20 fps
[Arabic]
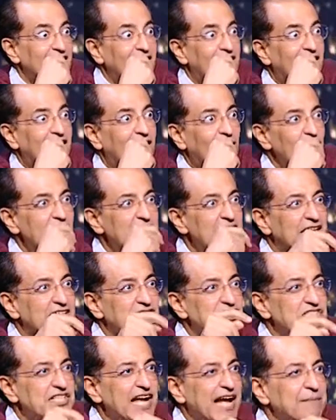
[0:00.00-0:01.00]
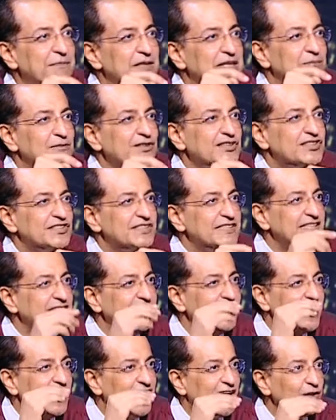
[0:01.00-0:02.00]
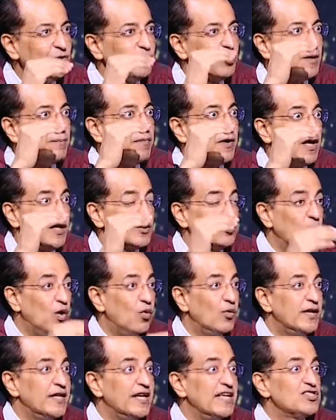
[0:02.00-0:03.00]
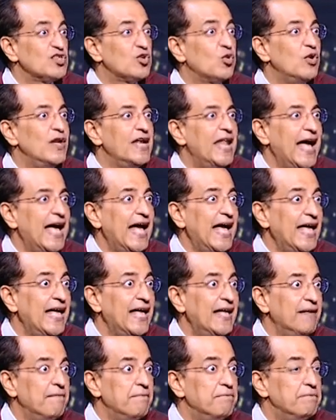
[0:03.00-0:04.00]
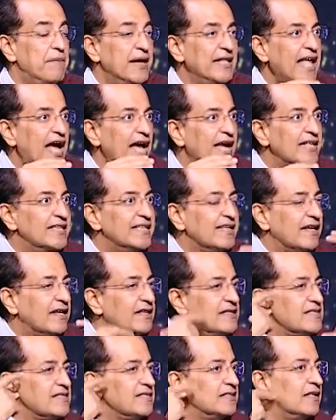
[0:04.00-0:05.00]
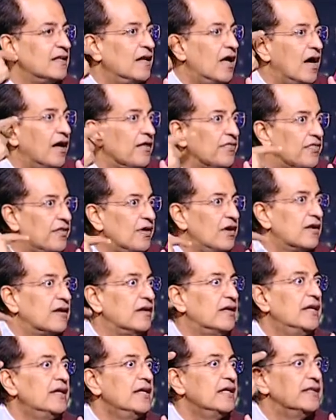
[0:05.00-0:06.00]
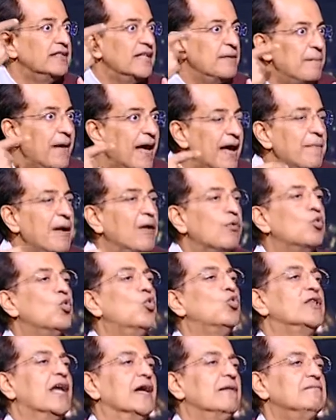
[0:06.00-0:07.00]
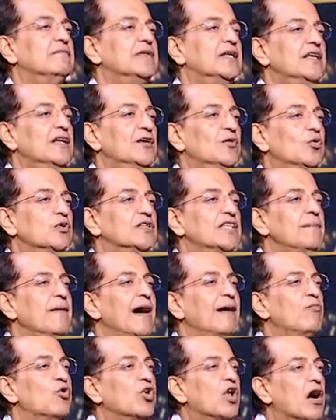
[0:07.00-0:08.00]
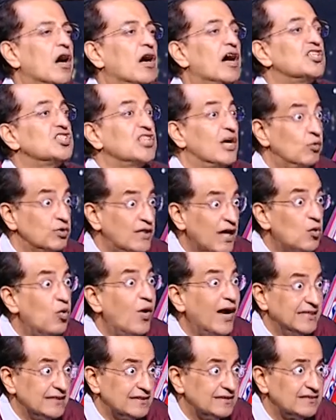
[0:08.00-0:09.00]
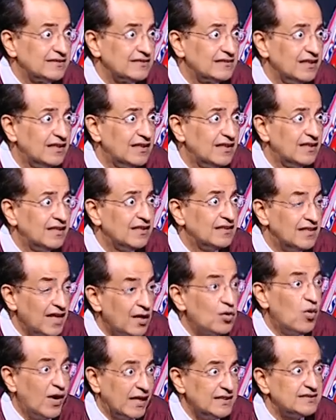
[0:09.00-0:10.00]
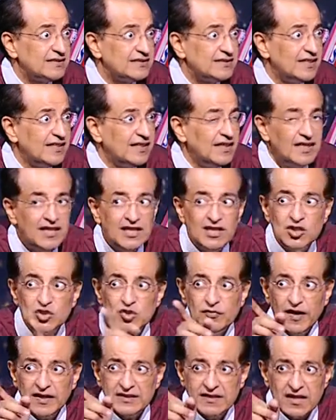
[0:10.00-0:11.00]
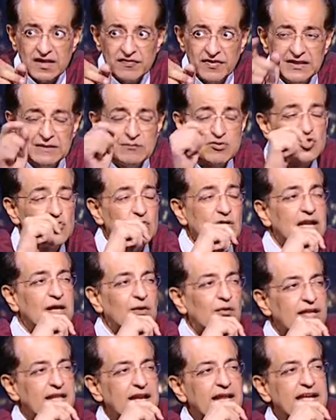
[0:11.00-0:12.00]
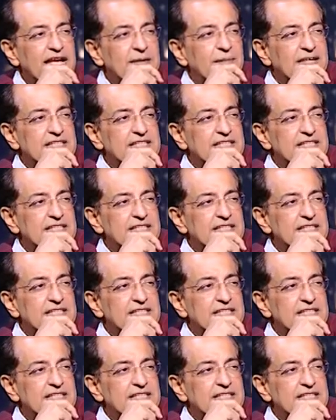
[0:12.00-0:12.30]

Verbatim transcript: هقول لك الشعب المصري خطوه بخطوه والناس كلها بدات قصه الاثار تبقى موجوده تمام وتبقى مناقشه وده كويس صحيح ده كويس صحيح شوف حضرتك يا فندم الصوره الاولانيه انا جايبها